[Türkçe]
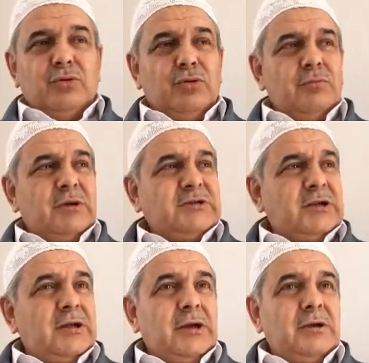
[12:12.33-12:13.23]
bugün
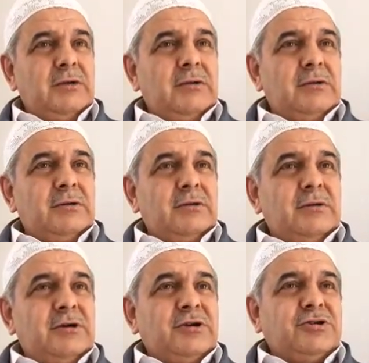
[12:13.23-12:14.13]
mesela
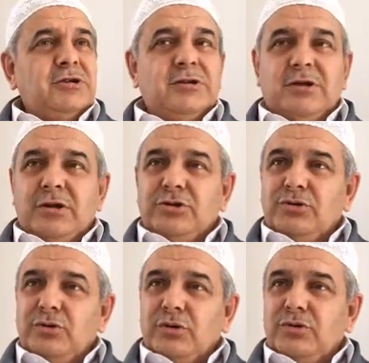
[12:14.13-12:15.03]
ırkçılık
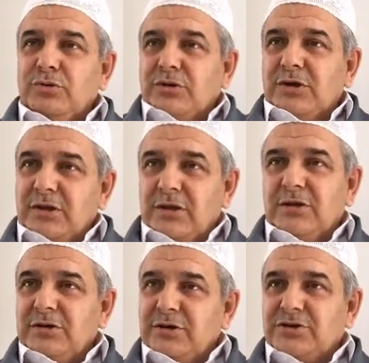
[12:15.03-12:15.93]
gelişiyor. Türkiye'de
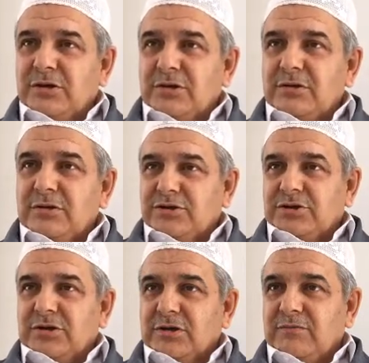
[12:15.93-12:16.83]
de ırkçılık,
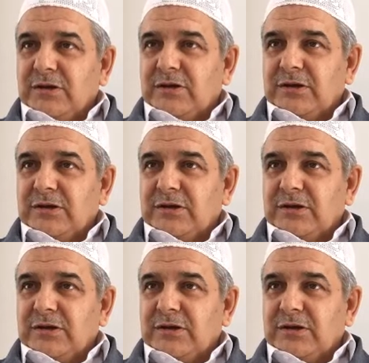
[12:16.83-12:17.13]
ırkçılık var.